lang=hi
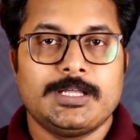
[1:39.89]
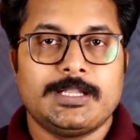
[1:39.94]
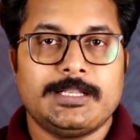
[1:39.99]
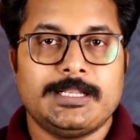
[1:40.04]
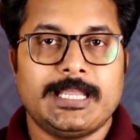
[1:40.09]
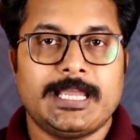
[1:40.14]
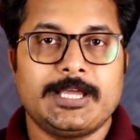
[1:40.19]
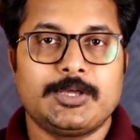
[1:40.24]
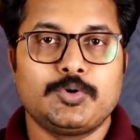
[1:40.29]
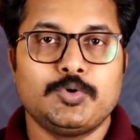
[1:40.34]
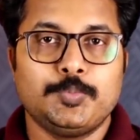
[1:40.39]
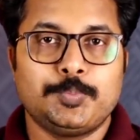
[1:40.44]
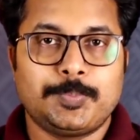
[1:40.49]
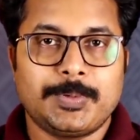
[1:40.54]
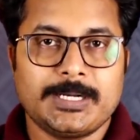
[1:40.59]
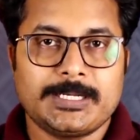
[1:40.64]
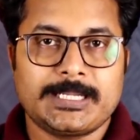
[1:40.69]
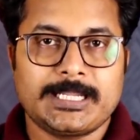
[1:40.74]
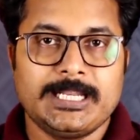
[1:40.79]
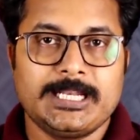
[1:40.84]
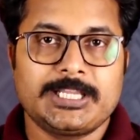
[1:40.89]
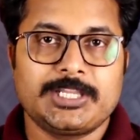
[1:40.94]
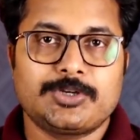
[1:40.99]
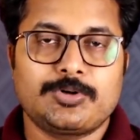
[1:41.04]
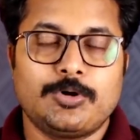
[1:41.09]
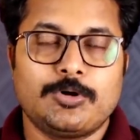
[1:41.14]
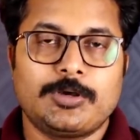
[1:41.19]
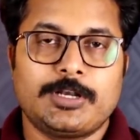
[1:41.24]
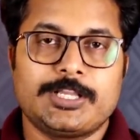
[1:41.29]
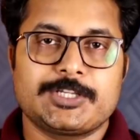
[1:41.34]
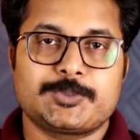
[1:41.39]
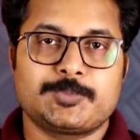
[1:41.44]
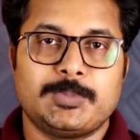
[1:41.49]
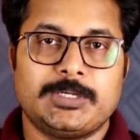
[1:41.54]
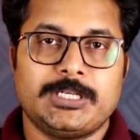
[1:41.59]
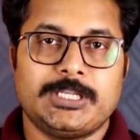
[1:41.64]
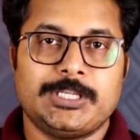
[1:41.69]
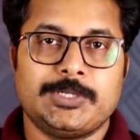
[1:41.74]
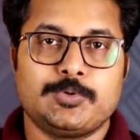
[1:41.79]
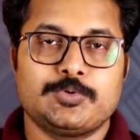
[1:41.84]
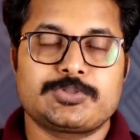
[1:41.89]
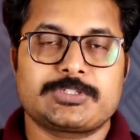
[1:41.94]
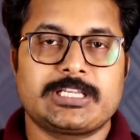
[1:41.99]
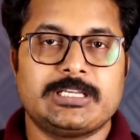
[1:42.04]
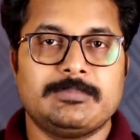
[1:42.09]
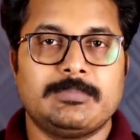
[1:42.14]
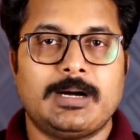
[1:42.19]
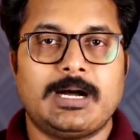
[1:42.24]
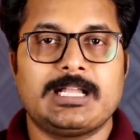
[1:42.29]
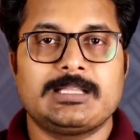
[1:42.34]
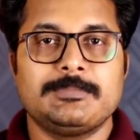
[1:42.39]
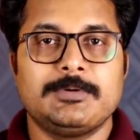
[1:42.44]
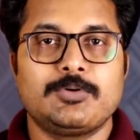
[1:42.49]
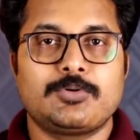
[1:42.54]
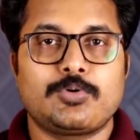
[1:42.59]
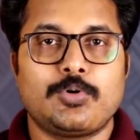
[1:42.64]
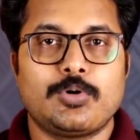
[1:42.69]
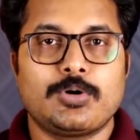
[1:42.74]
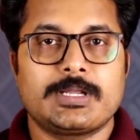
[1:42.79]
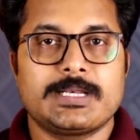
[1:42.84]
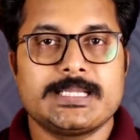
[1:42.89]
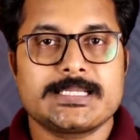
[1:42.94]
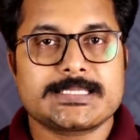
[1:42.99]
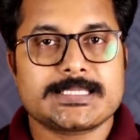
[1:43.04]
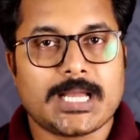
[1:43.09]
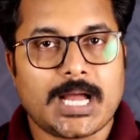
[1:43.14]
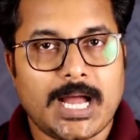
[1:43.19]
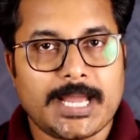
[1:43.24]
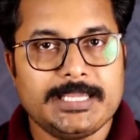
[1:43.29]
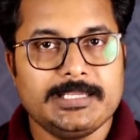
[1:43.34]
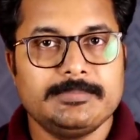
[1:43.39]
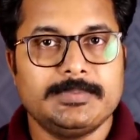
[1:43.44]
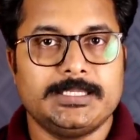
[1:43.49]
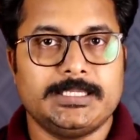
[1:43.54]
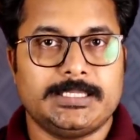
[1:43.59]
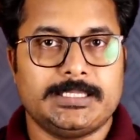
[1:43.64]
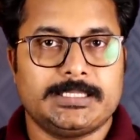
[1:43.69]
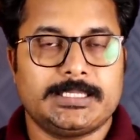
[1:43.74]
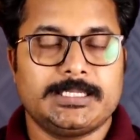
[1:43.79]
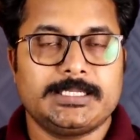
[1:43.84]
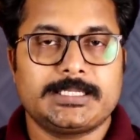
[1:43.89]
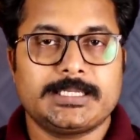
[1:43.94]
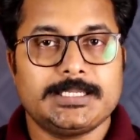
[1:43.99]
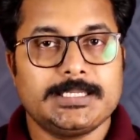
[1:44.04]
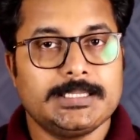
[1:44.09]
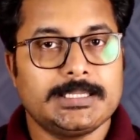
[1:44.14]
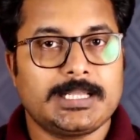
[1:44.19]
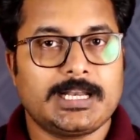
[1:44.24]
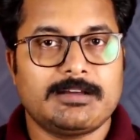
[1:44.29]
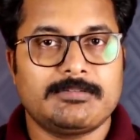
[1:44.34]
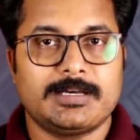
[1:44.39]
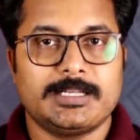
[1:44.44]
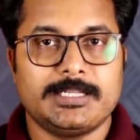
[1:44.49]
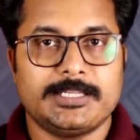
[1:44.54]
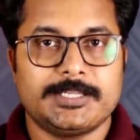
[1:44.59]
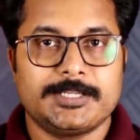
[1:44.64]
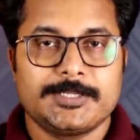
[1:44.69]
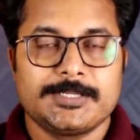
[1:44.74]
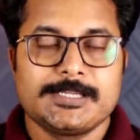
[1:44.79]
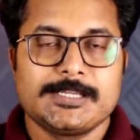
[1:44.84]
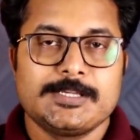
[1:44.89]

नेहरू पटेल की कांग्रेस बनी उसके बाद में वो कांग्रेस आई बनी यानी कि इंदिरा वाली